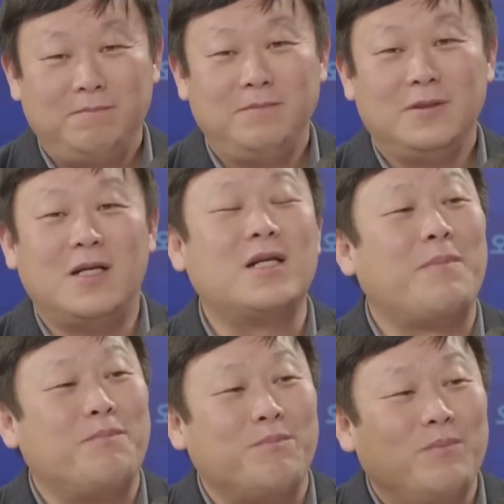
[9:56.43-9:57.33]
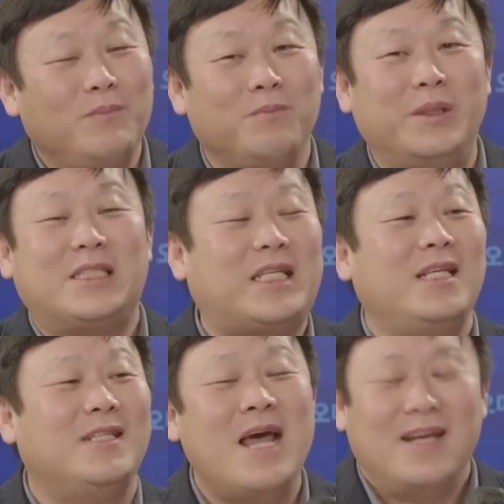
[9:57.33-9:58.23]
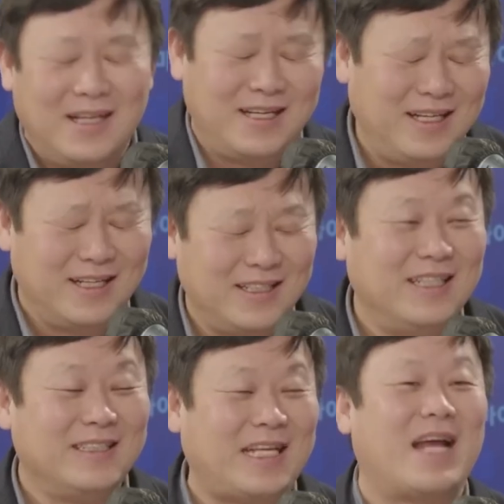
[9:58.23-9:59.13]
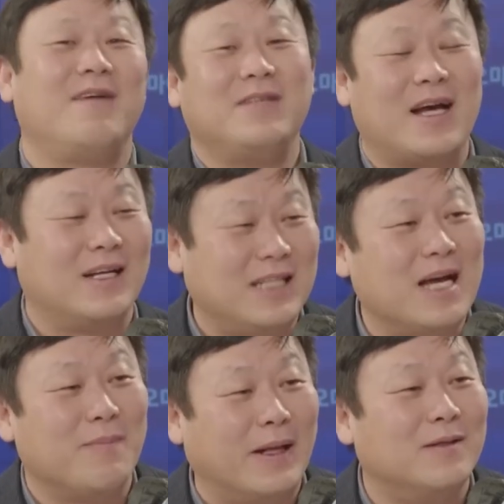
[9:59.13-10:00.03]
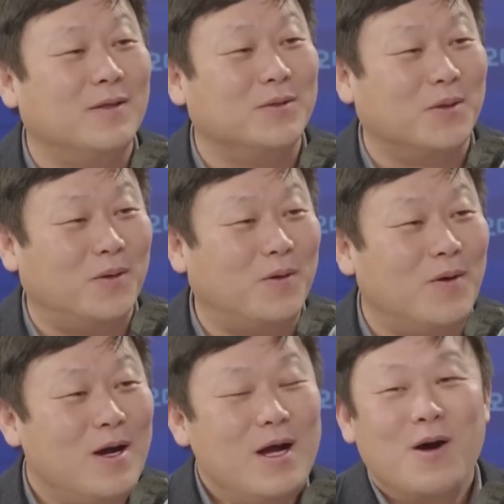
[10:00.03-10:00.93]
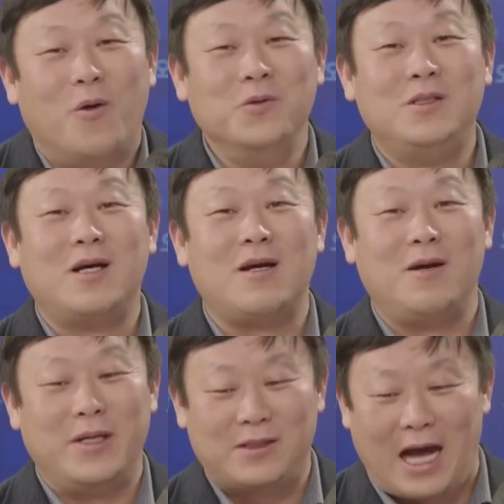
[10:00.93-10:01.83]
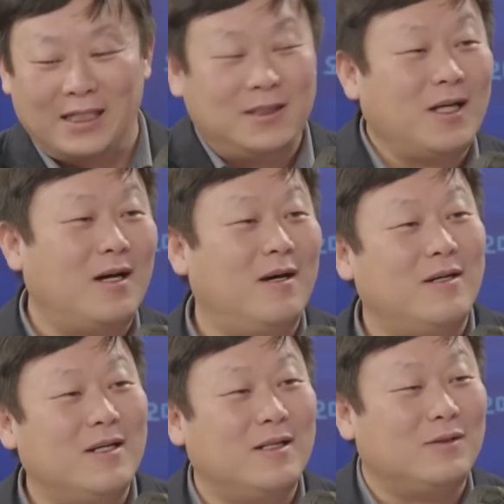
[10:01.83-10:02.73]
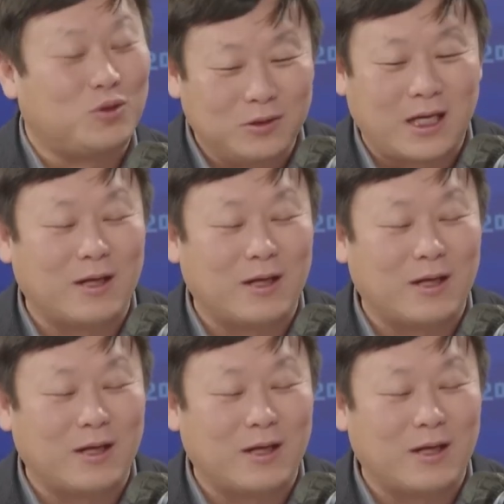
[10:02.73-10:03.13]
그렇게 미친 음. 사람이다라는 이야기를 받는 거죠. 음. 온전하면서 안전을 중시하는